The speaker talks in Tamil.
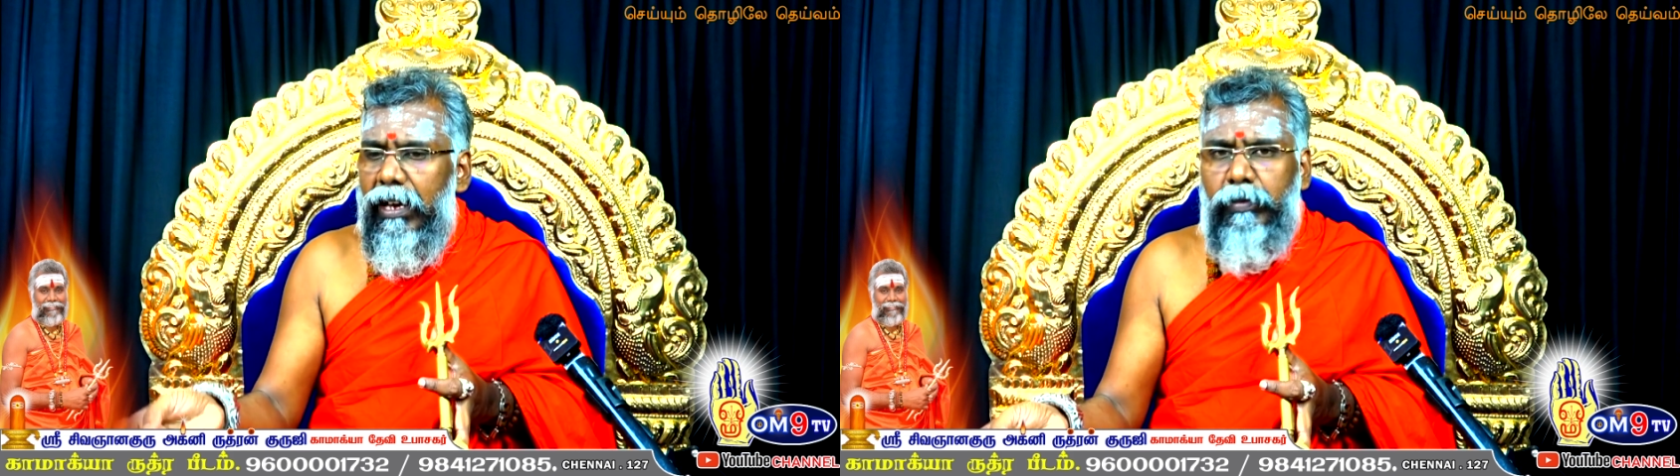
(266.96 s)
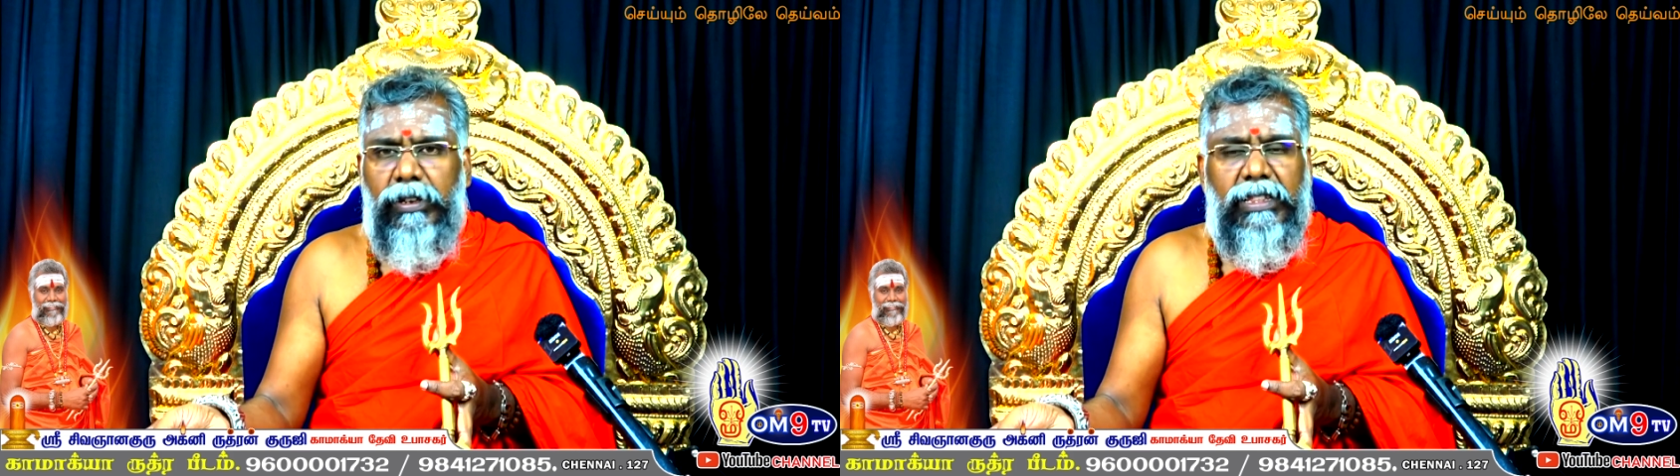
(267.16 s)

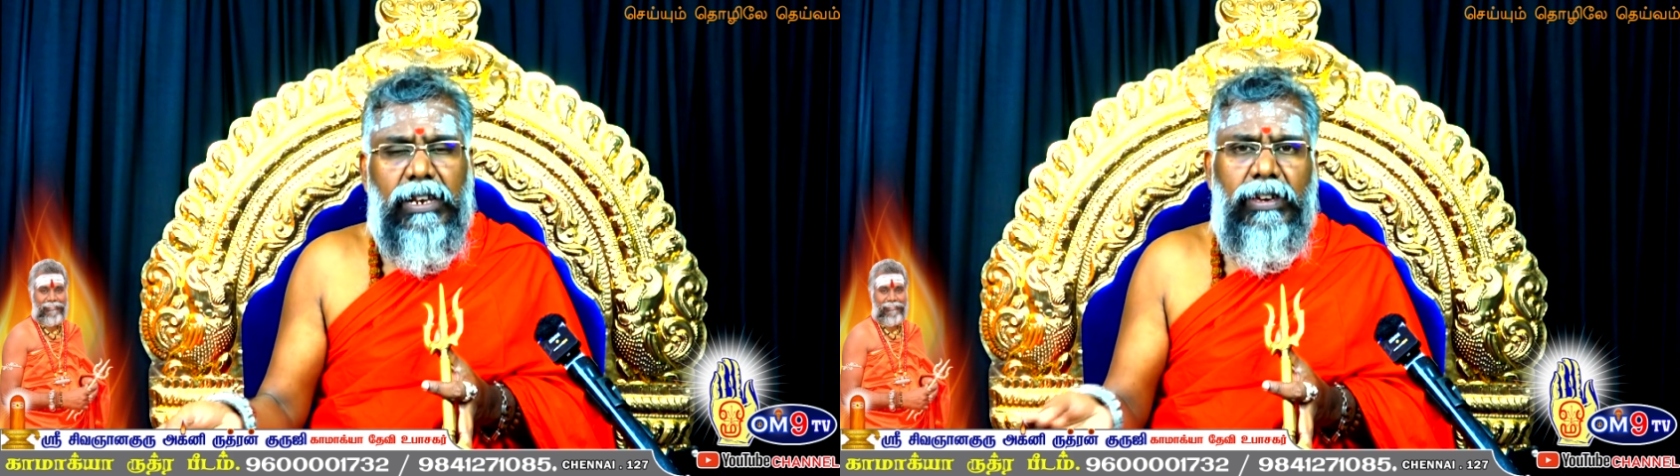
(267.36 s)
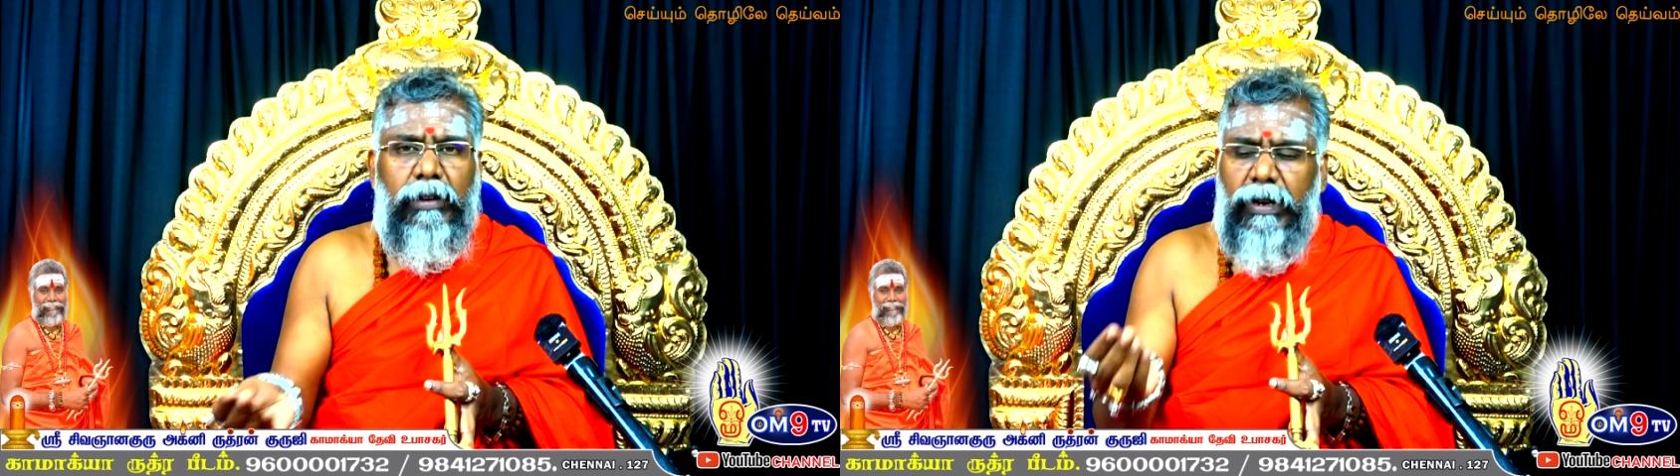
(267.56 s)
அப்புறம்
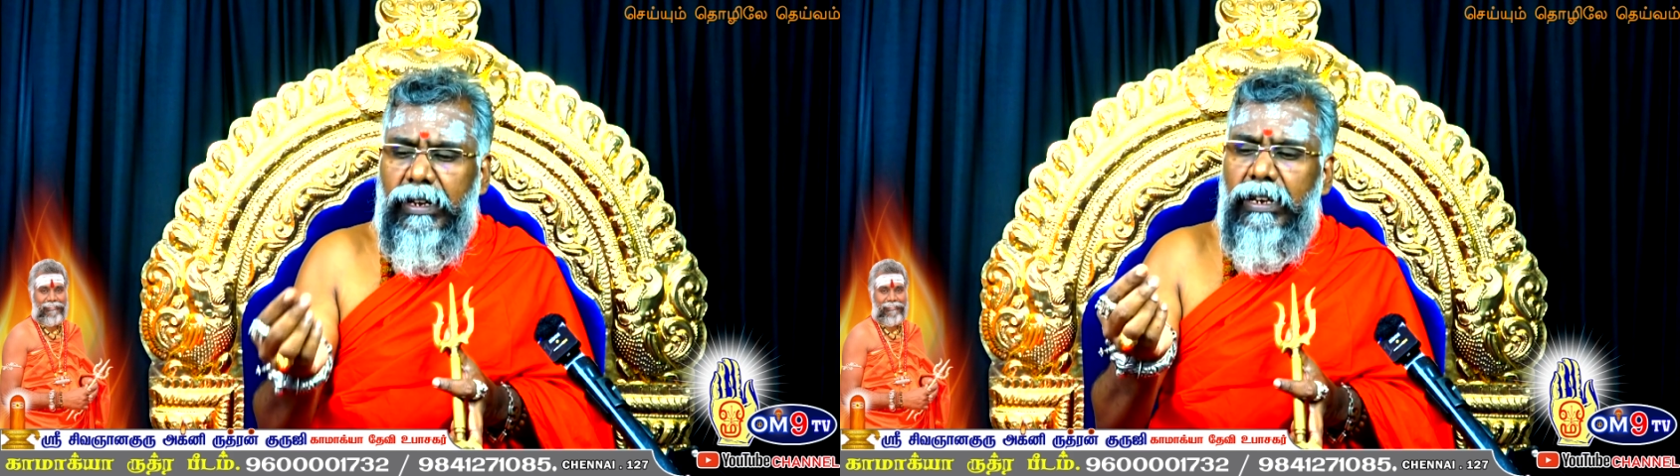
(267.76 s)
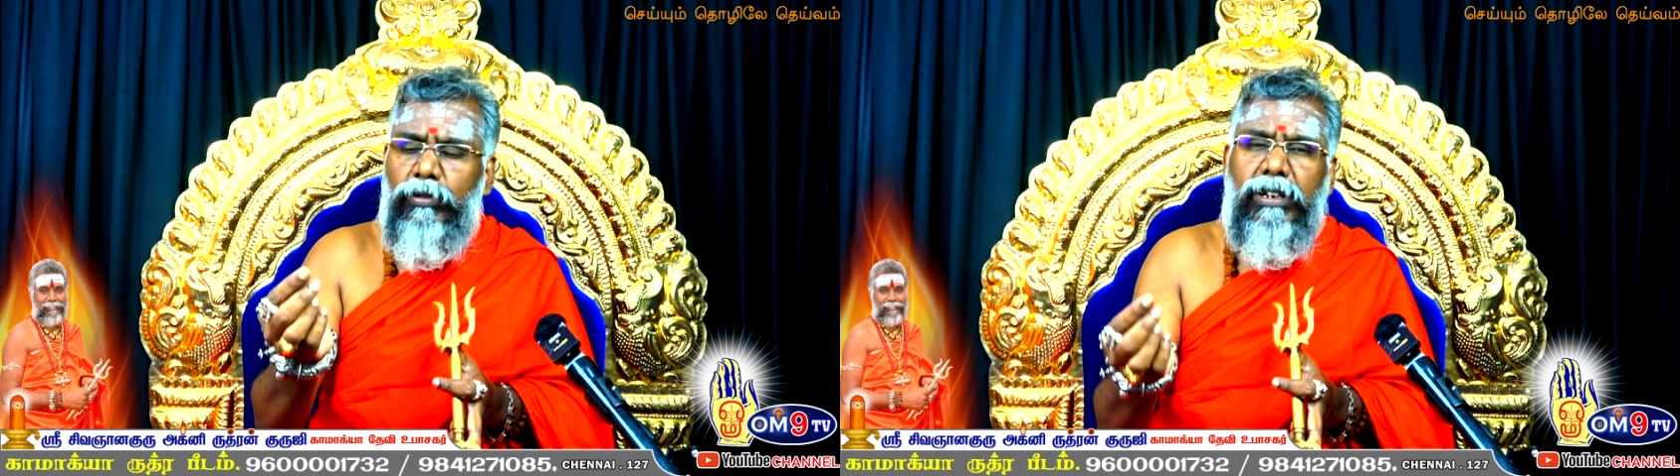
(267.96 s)
திரவிய
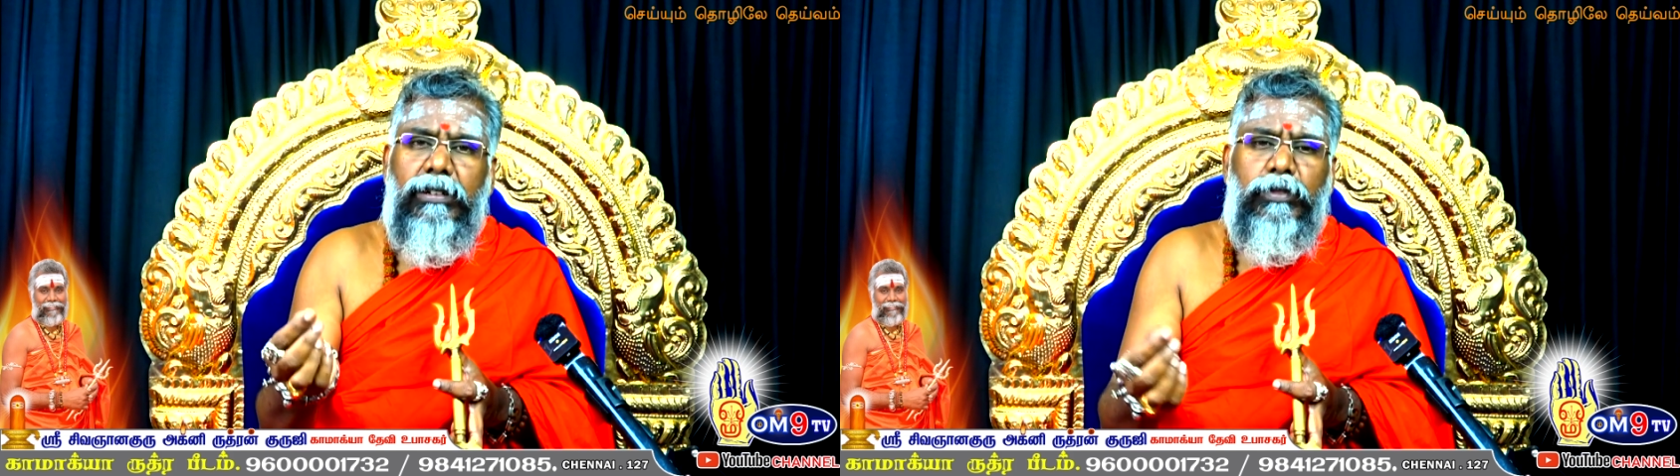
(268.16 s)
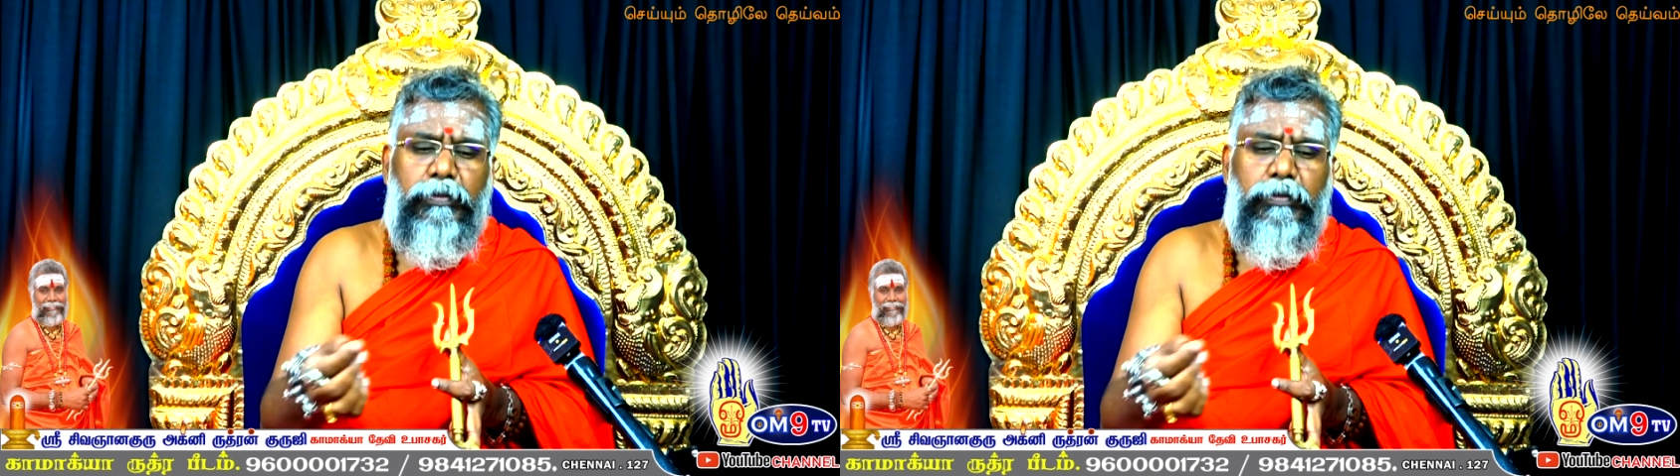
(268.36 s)
பட்டையில் ஒரு ரெண்டு